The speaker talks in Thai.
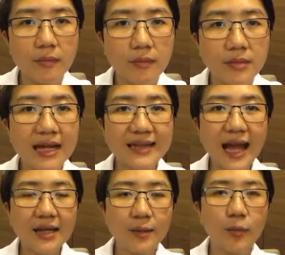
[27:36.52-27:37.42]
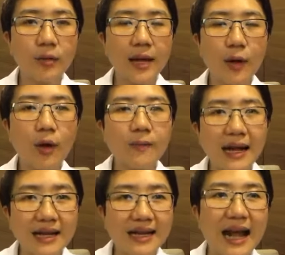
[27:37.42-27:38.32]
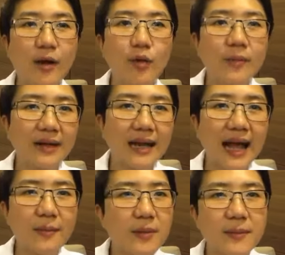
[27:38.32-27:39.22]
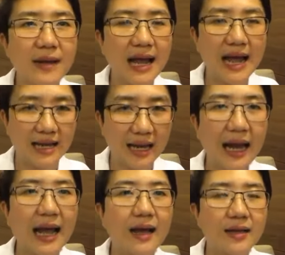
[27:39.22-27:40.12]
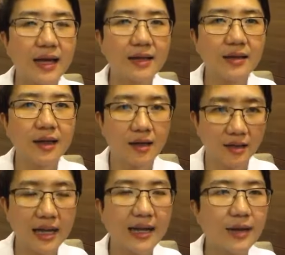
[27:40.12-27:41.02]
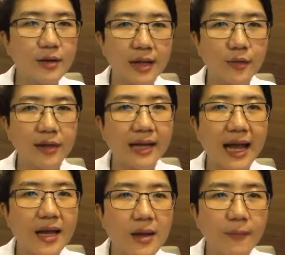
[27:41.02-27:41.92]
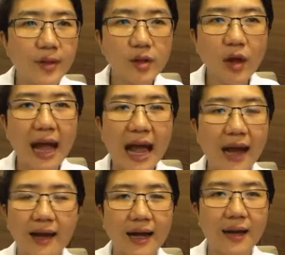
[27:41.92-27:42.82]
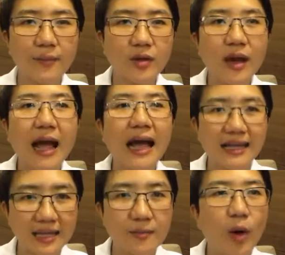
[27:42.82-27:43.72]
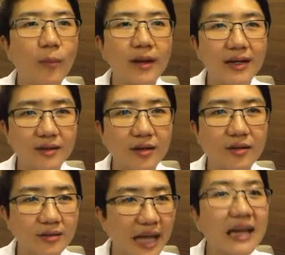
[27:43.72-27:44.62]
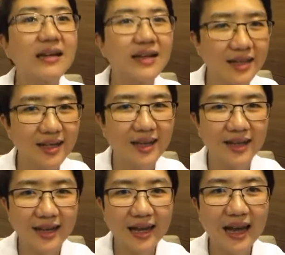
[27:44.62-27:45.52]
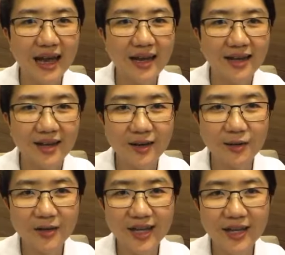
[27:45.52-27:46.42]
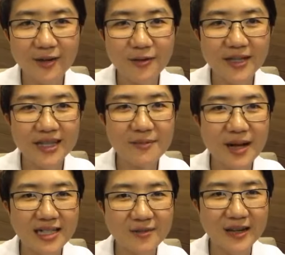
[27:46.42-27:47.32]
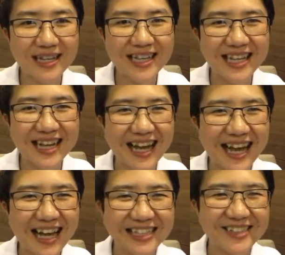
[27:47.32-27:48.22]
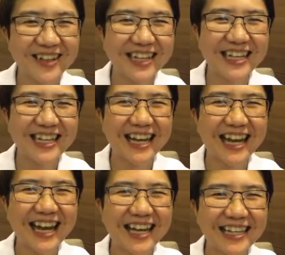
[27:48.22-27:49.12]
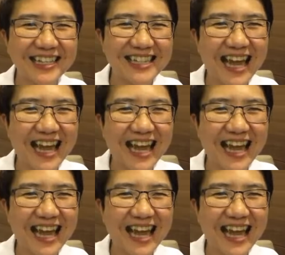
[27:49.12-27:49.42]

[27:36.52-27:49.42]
ยาต้านกับยาความดันเนี่ยทานร่วมกันได้ไม่มีปัญหานะคะทานทานทานด้วยกันได้ ไม่ต้องห่างค่ะ ไม่ต้องห่าง กินพร้อมกันก็ได้เลยนะคะ โอเค คุณกิติมาสวัสดีค่ะ สวัสดีค่ะ ดีใจ